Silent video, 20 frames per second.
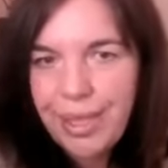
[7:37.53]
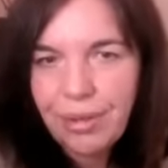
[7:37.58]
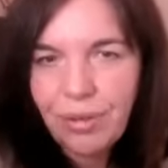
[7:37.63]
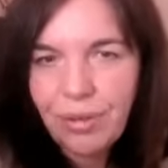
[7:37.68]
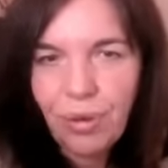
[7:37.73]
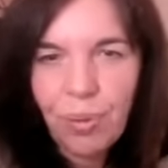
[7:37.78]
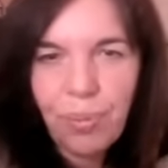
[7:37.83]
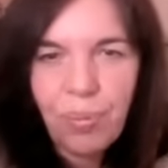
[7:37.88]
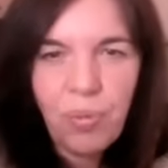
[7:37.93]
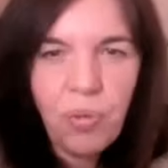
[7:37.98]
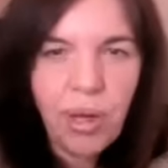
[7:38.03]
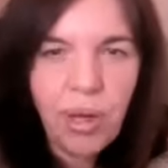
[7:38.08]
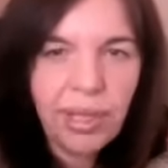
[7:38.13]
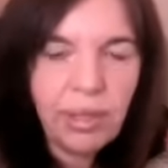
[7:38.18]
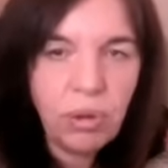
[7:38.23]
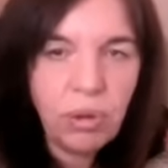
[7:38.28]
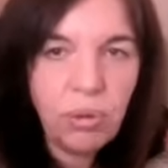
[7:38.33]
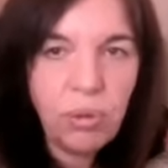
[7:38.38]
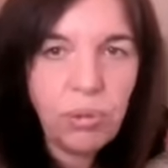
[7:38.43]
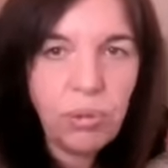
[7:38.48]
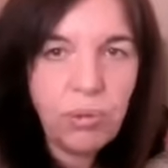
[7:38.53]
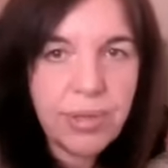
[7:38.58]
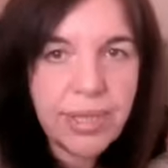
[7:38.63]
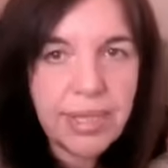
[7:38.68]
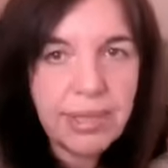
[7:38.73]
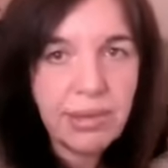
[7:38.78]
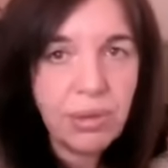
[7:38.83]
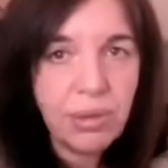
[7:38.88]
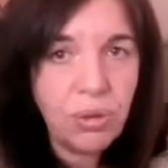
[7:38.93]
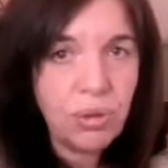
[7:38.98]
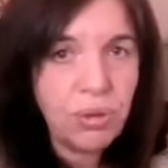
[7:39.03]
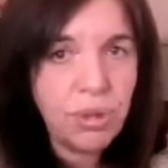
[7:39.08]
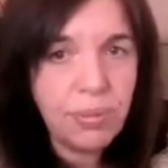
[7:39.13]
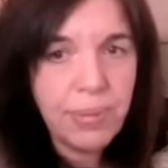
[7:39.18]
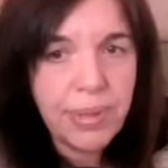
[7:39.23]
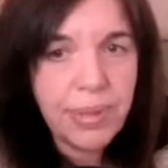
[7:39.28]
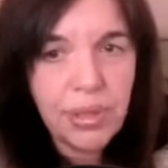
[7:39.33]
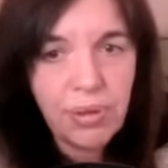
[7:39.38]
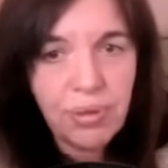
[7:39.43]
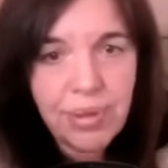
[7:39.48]
d'être moins dans le
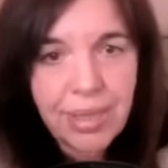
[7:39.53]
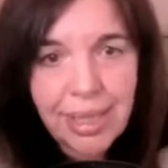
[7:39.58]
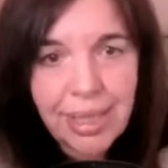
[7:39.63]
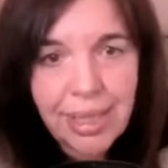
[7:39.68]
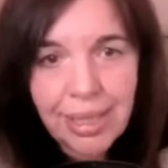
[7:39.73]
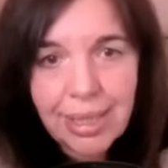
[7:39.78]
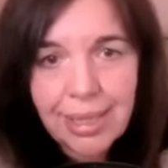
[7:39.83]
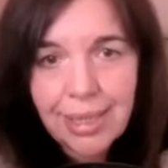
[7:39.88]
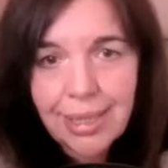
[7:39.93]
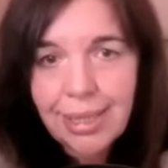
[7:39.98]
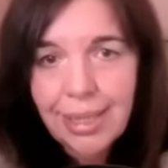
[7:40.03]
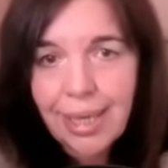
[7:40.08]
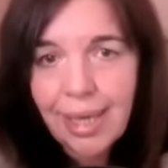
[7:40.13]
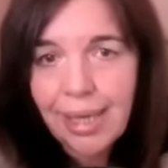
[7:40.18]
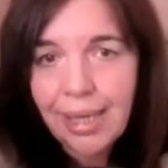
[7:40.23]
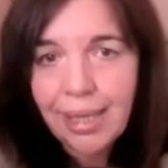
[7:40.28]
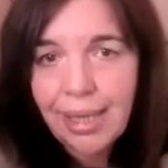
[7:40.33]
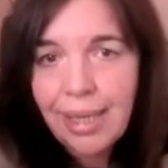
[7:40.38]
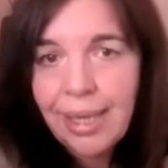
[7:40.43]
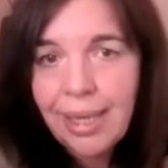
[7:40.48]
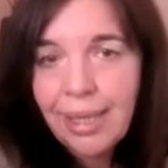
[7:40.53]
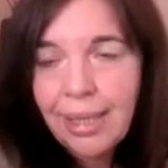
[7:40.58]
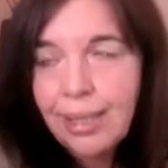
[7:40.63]
consensus, parce que le Sagittaire,